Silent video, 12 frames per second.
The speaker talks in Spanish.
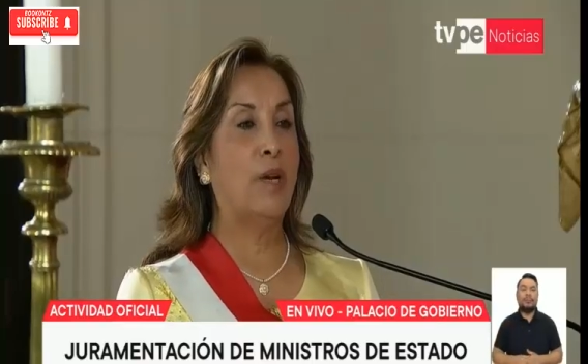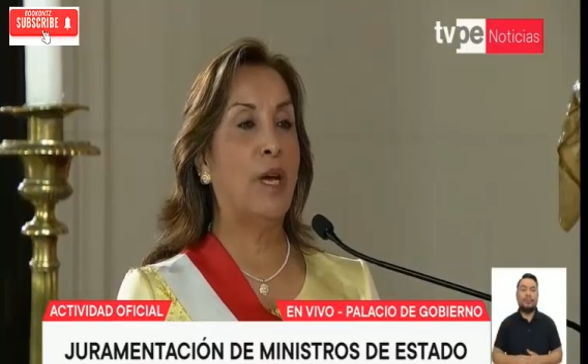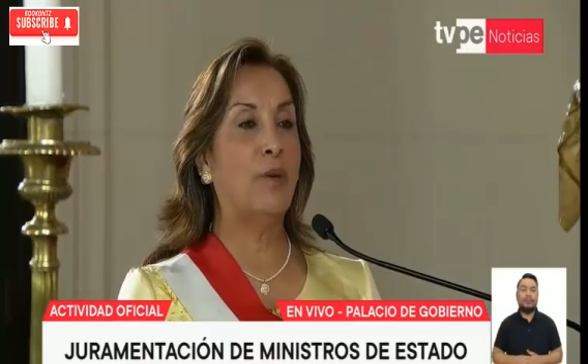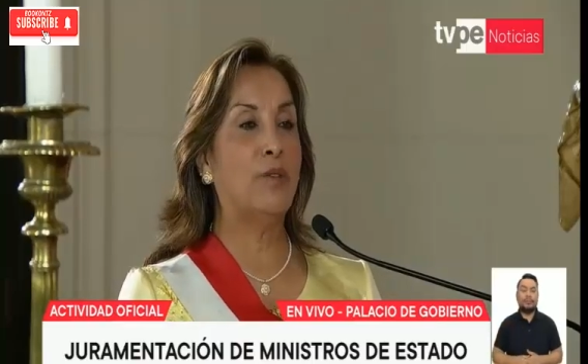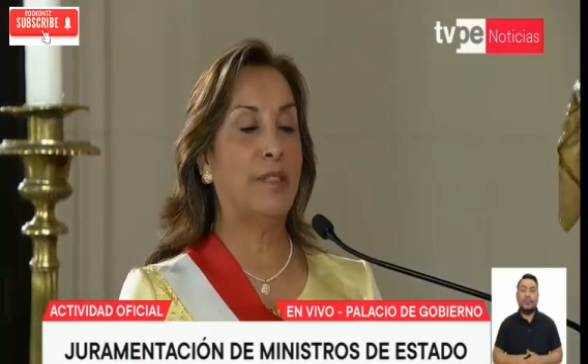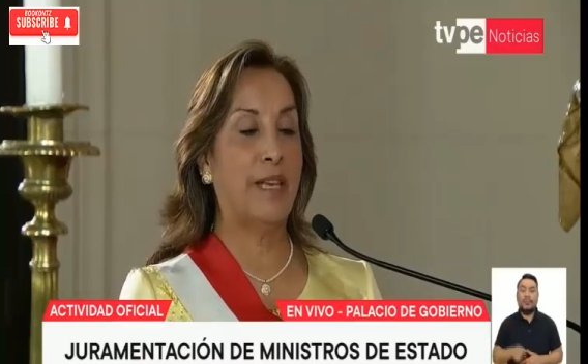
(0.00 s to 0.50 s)

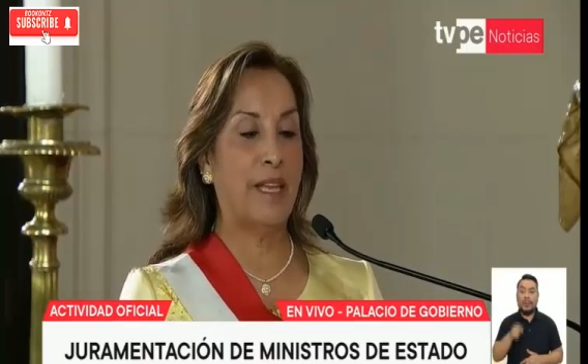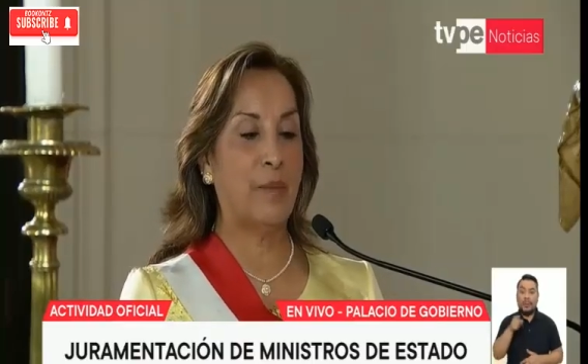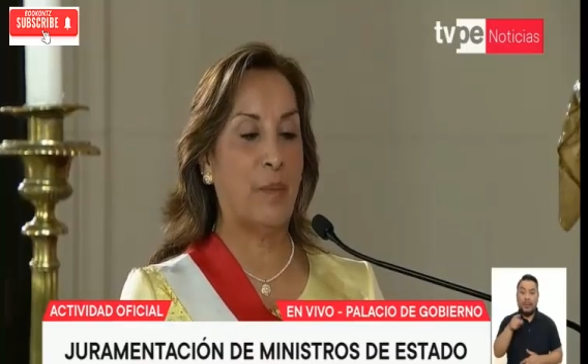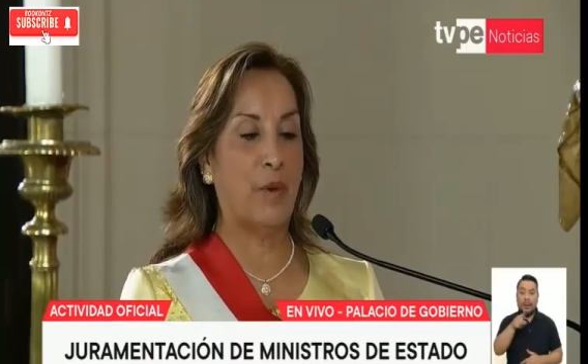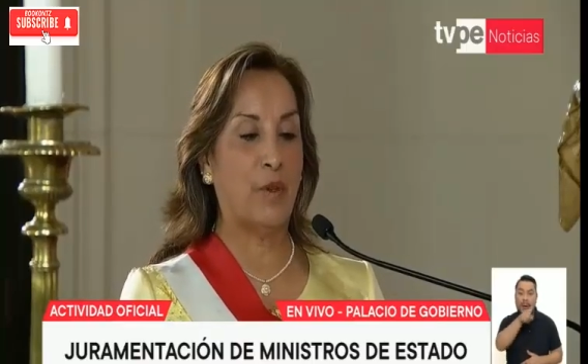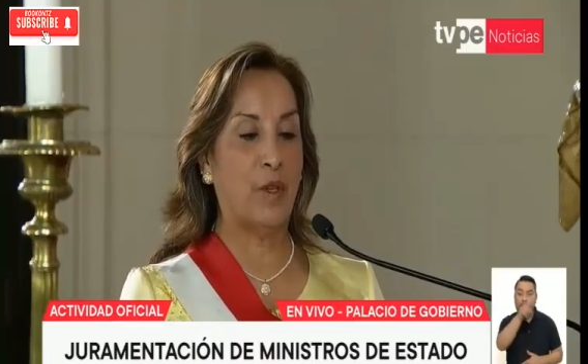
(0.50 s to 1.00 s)
¿Jura
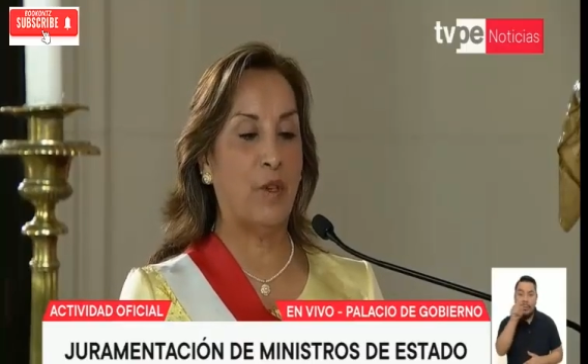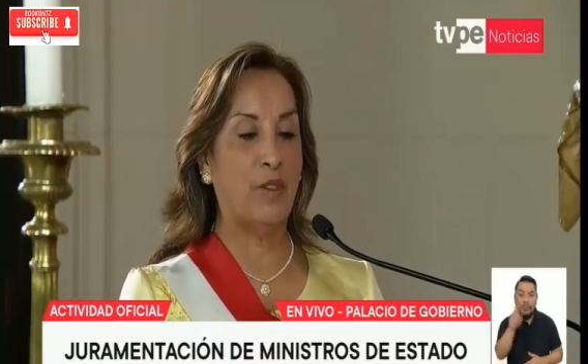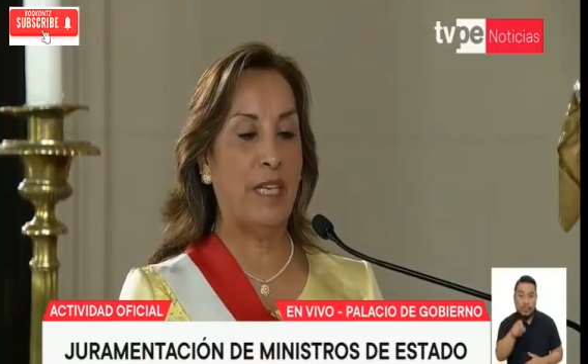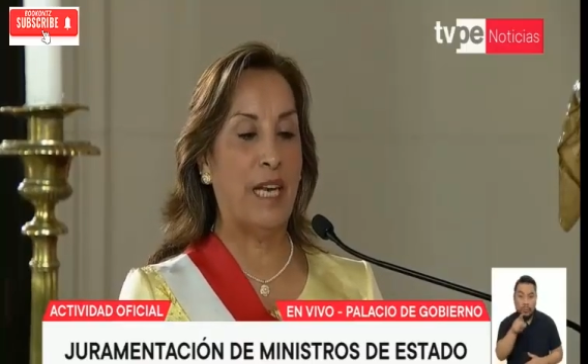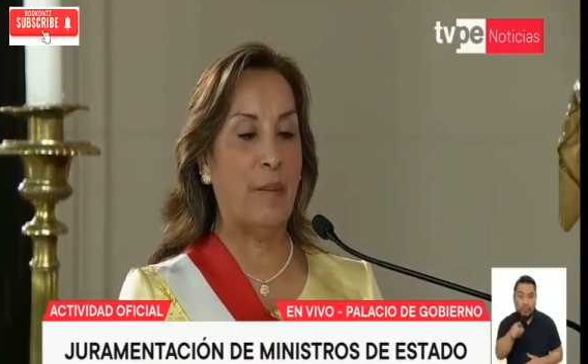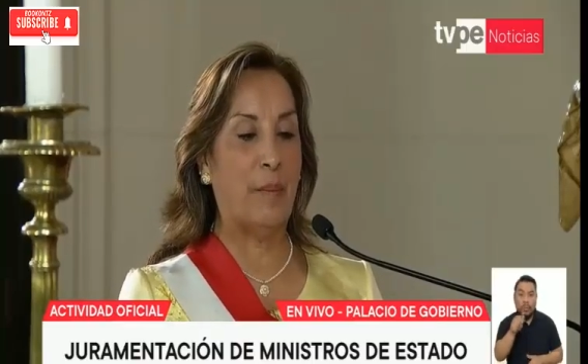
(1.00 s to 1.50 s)
usted por
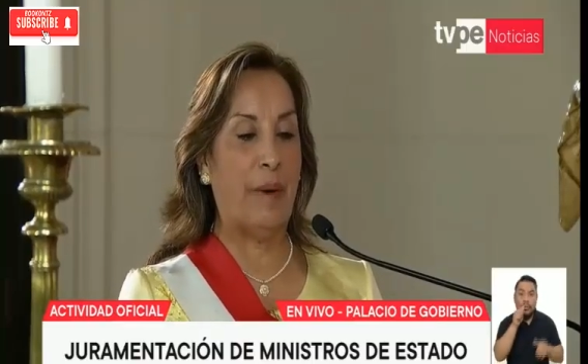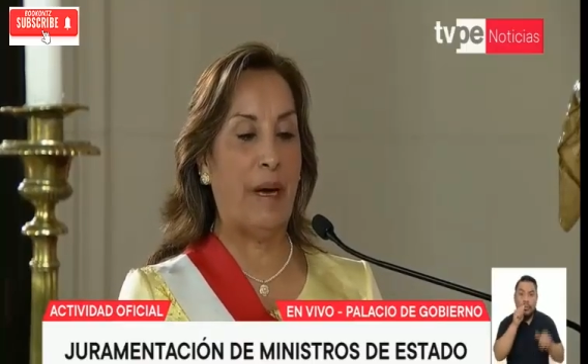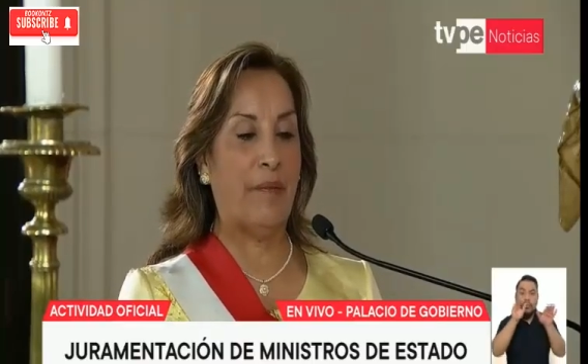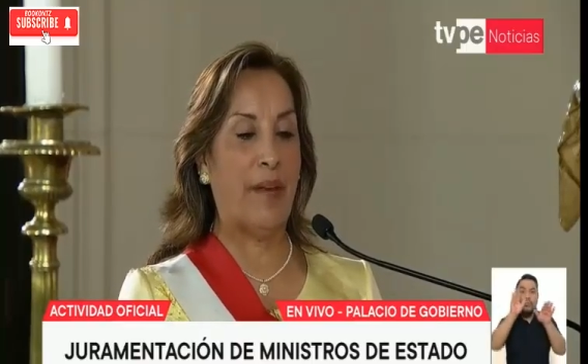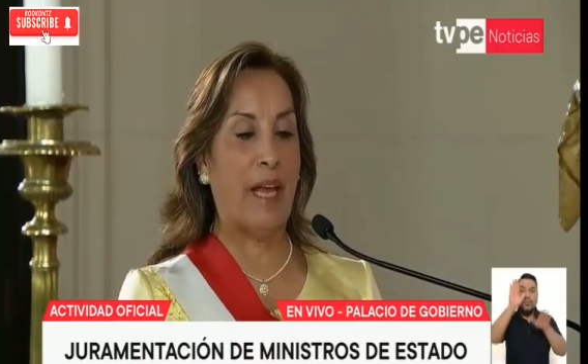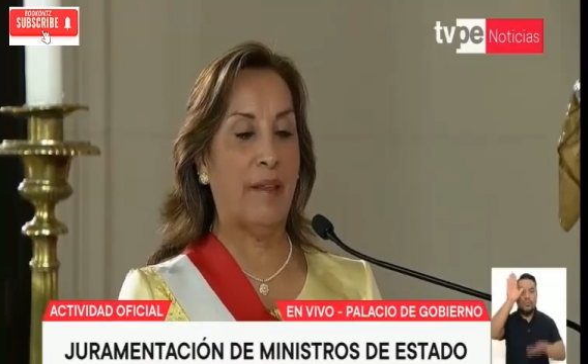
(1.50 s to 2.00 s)
Dios y la
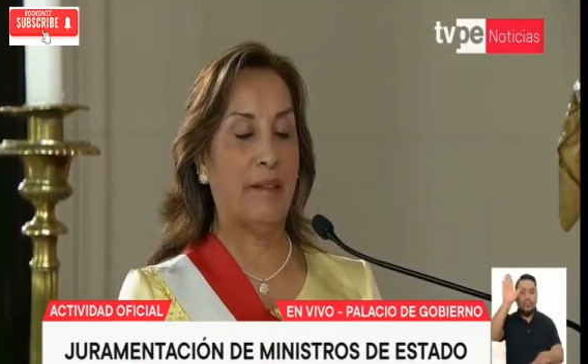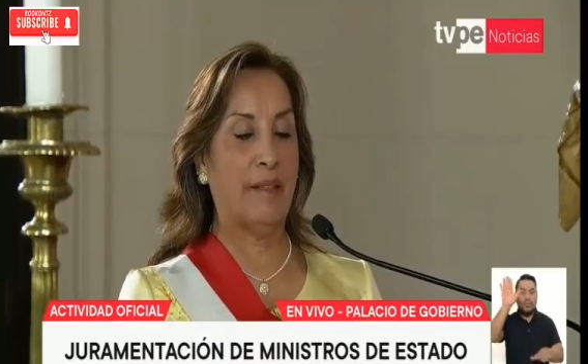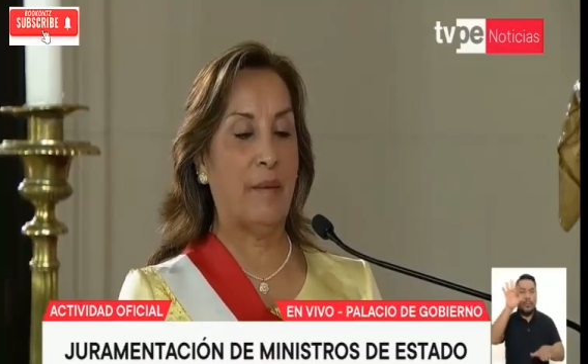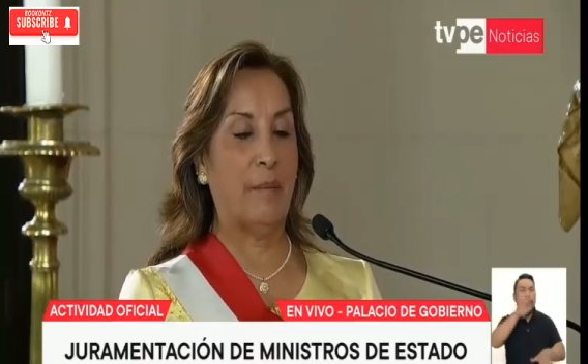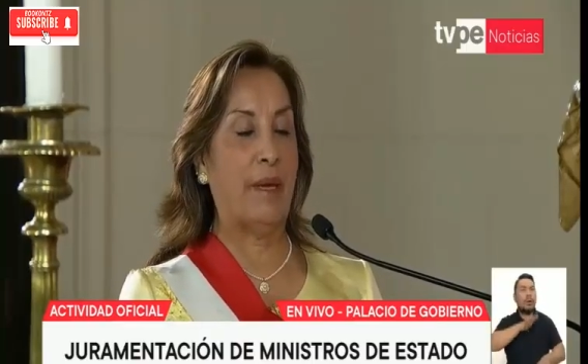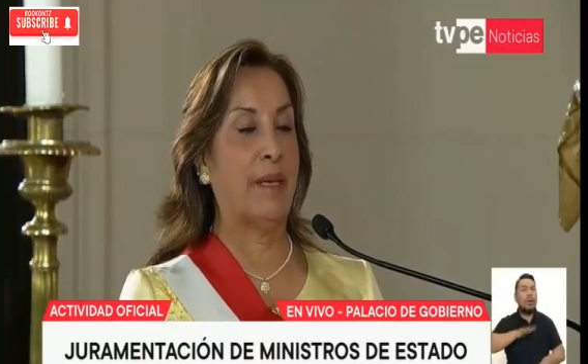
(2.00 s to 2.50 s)
patria
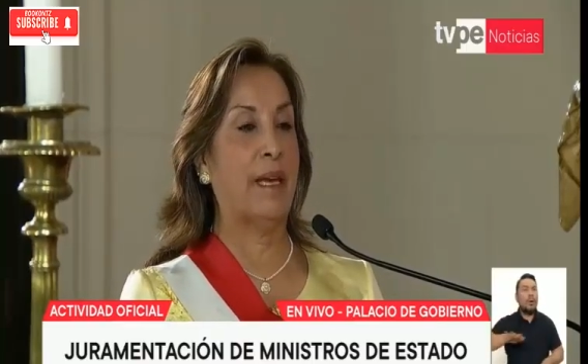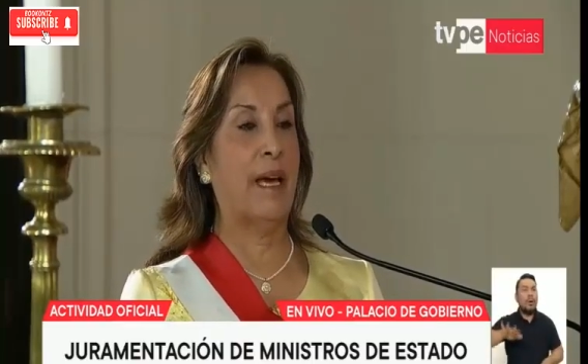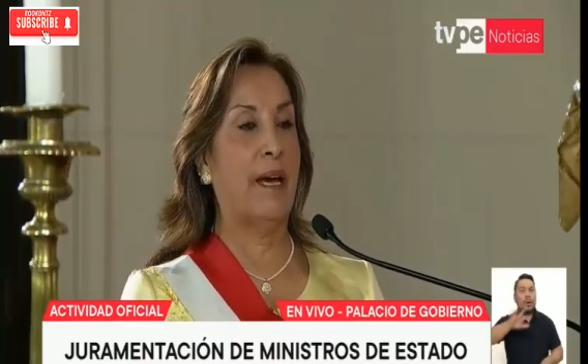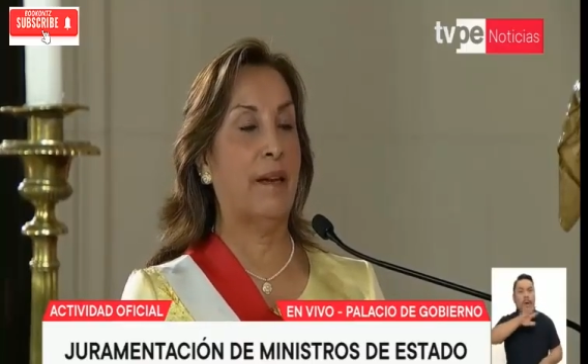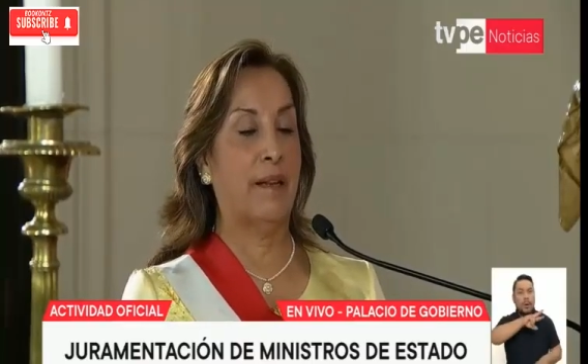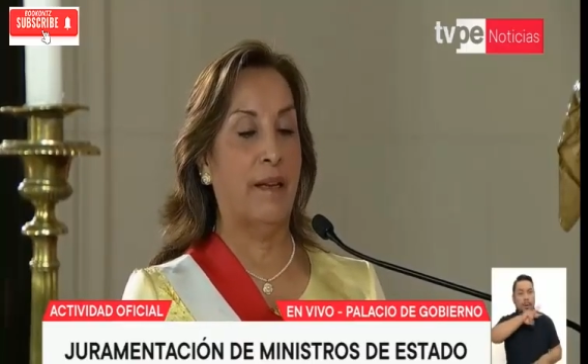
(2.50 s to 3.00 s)

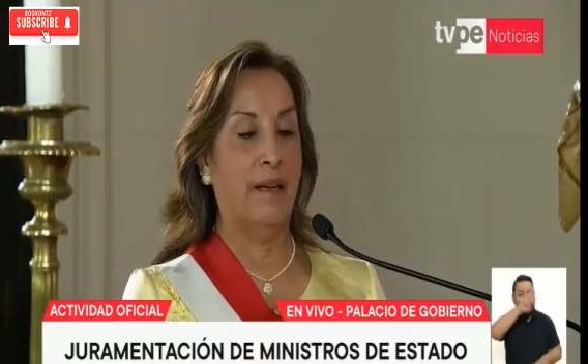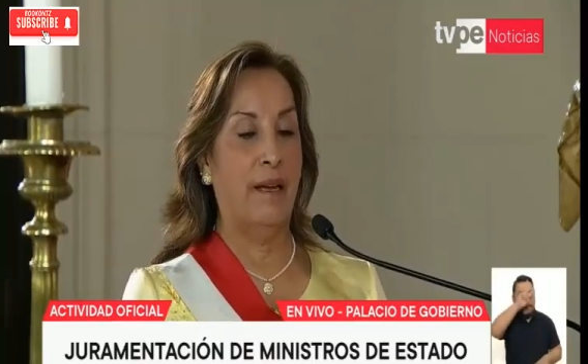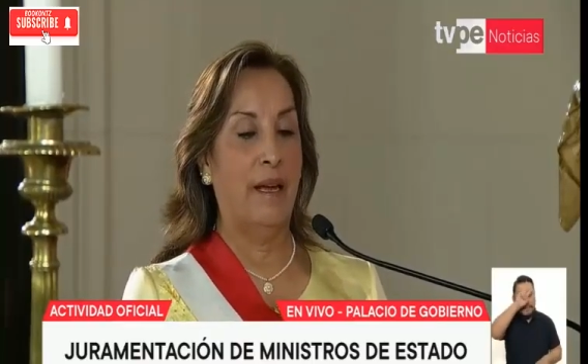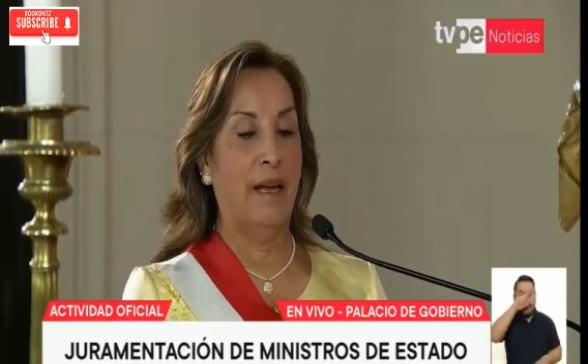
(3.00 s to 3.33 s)
desempeñar